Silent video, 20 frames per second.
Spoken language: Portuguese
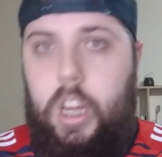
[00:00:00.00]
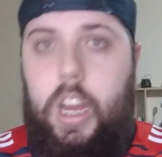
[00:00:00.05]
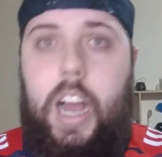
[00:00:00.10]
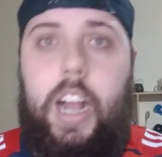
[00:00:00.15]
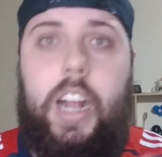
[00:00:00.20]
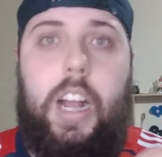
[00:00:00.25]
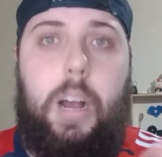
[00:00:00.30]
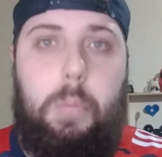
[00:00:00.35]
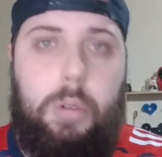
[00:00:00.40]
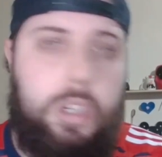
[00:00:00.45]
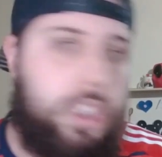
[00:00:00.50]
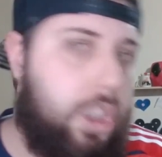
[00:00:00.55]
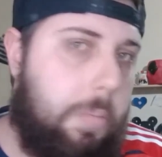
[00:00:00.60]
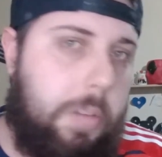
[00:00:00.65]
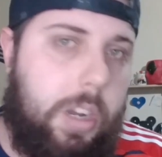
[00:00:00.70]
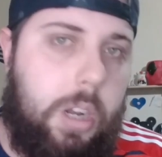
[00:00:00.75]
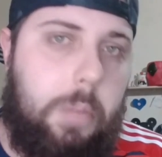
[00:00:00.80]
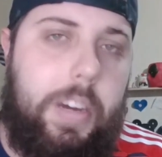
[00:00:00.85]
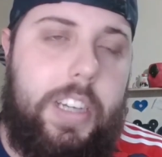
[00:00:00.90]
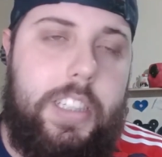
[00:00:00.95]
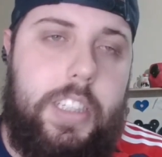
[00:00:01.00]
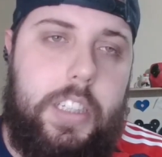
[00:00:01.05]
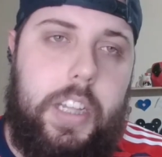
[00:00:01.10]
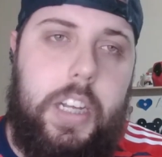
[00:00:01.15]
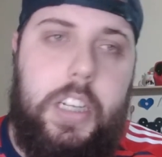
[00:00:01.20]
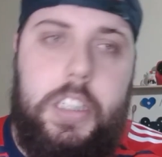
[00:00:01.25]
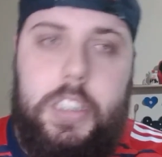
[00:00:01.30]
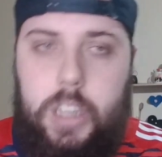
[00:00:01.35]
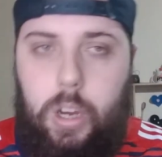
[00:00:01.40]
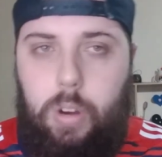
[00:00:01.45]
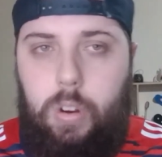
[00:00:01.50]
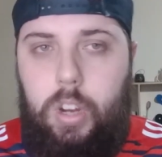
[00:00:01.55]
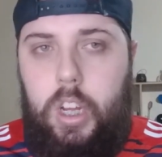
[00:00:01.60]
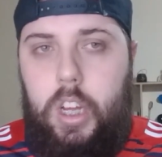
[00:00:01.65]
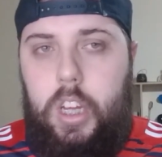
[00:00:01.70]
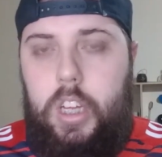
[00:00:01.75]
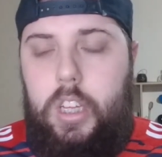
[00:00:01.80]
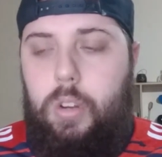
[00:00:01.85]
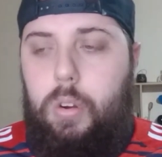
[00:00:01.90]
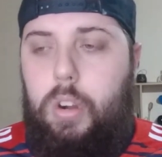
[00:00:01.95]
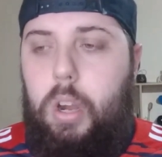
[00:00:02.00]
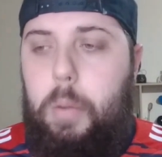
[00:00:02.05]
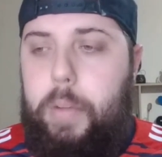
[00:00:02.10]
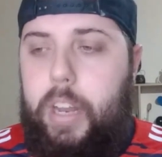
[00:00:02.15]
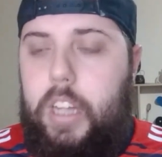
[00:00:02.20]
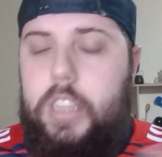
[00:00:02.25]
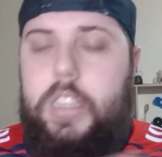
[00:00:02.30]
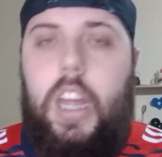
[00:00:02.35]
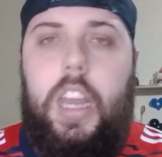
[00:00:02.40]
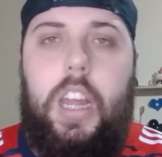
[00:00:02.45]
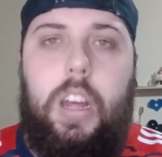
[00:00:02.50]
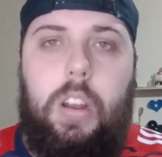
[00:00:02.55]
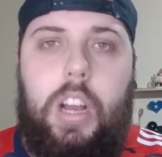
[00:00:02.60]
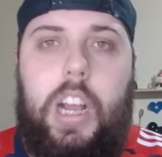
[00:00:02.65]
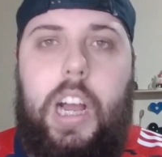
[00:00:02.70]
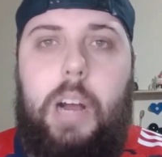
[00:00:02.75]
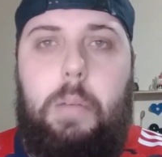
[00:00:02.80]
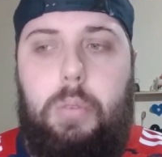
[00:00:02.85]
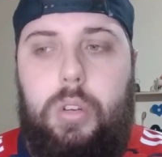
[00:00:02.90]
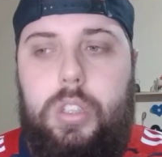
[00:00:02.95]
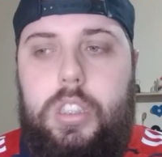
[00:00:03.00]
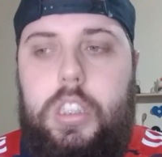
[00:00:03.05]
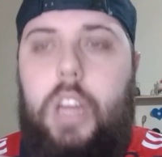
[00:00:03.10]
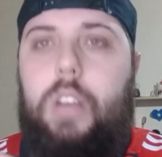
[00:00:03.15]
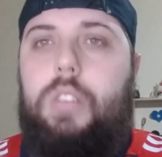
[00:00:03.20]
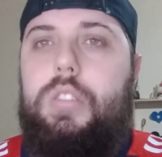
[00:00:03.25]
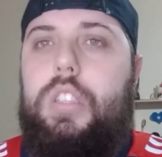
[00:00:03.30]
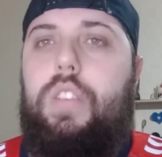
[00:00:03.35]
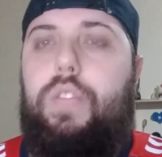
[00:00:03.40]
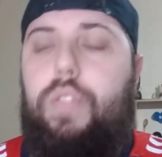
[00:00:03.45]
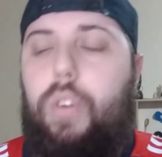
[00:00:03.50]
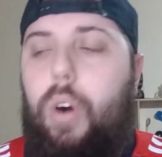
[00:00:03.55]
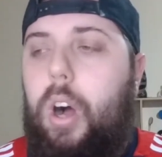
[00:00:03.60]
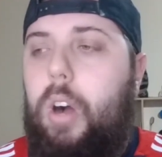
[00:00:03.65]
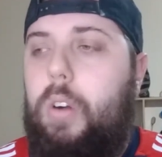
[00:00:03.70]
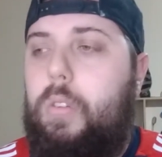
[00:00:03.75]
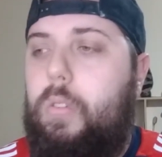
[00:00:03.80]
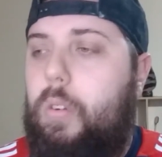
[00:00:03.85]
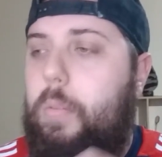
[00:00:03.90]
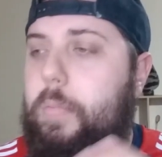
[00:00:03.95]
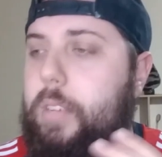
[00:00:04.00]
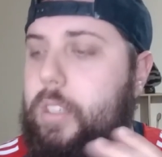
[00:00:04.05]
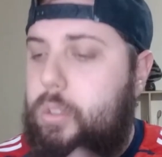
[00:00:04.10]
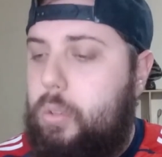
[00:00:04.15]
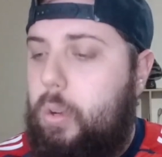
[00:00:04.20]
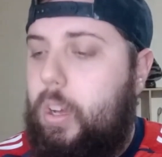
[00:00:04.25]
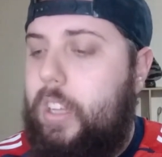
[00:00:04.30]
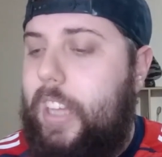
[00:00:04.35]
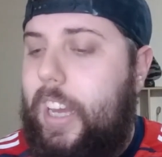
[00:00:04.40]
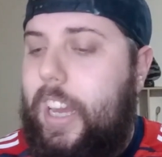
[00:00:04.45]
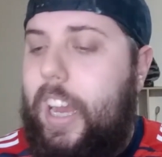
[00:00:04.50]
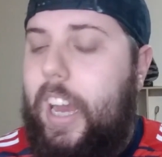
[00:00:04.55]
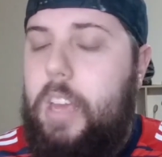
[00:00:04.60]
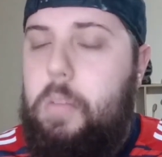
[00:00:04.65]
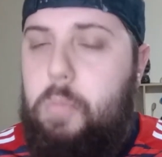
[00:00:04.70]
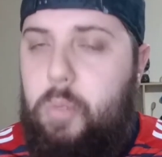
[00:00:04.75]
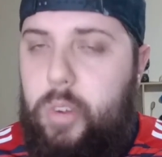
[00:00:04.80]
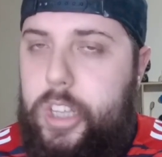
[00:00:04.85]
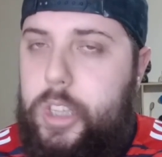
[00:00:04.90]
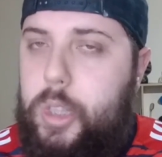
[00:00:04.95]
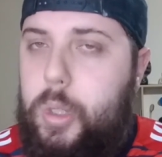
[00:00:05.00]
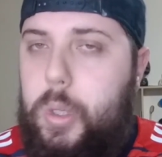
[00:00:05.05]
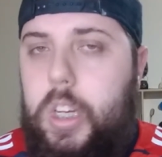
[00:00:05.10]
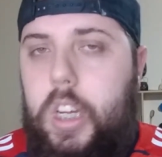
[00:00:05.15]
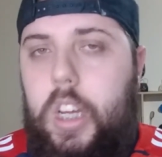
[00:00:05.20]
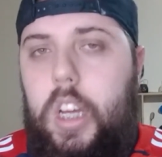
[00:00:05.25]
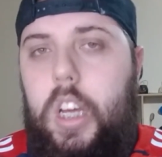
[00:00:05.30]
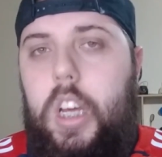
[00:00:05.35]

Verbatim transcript: Acabou chamando mais atenção e o campeonato italiano acabou saindo de foco, começou a decair muito.